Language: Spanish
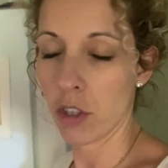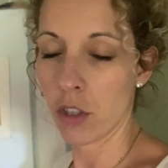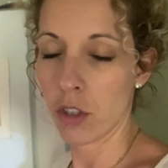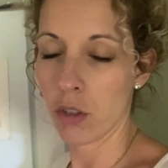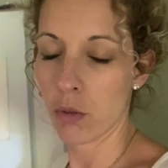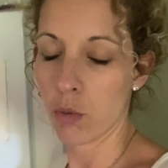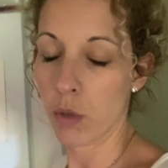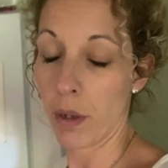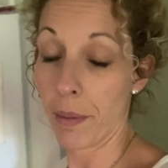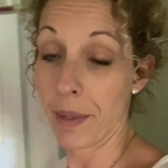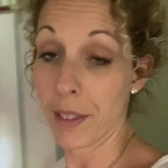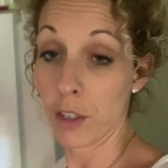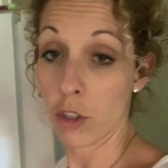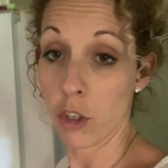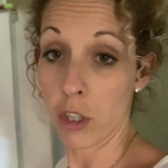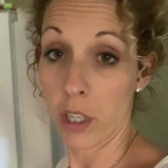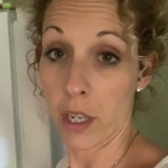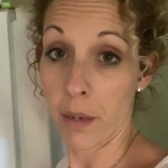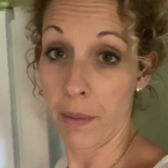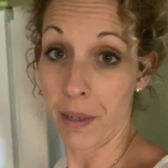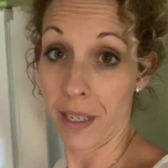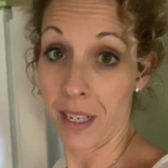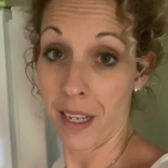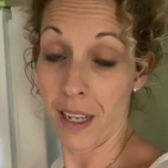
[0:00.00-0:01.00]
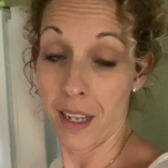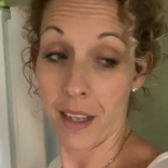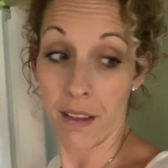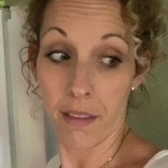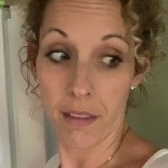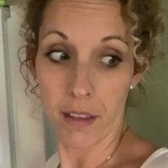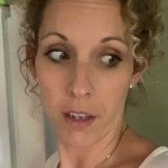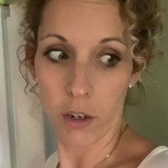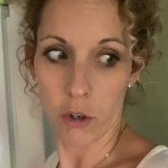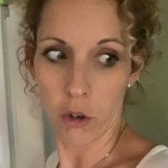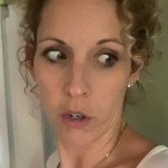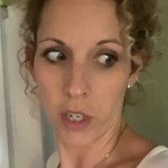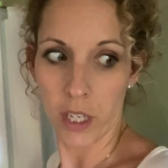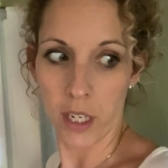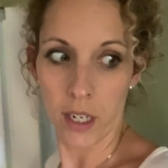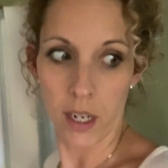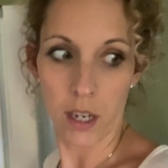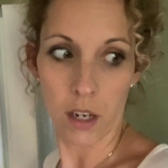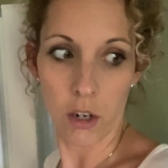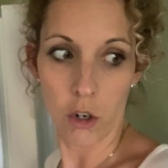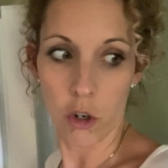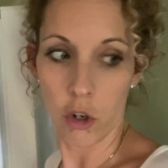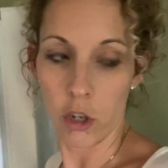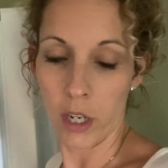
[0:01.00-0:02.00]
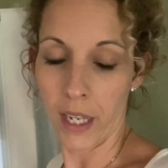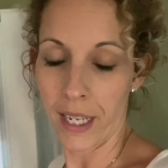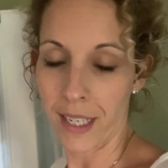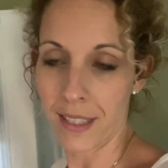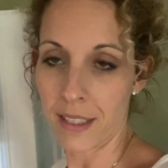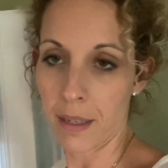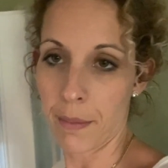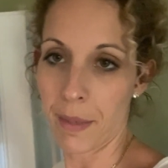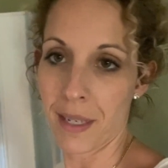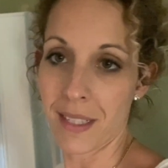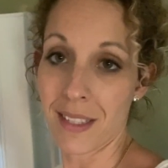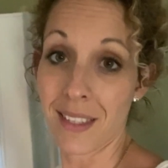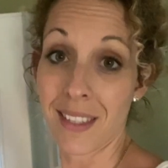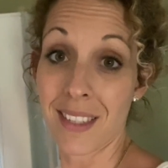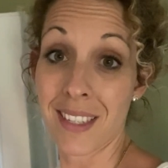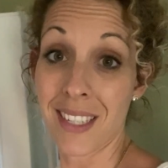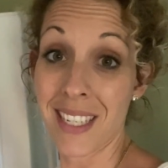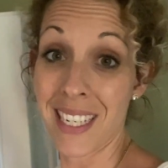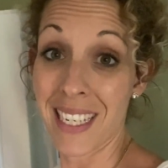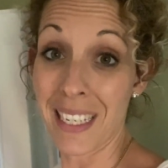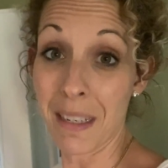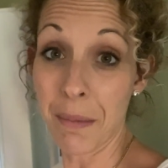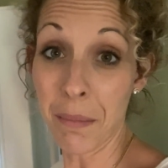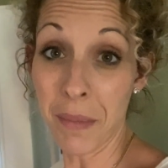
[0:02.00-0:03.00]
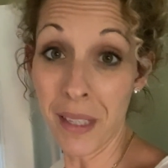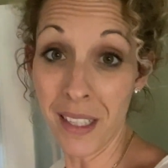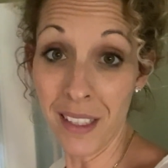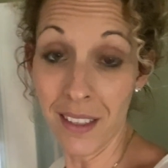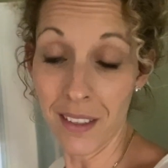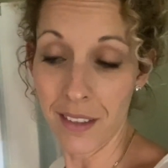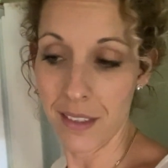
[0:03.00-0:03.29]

un evento que van a hacer hoy en el cole que se llama STEAM,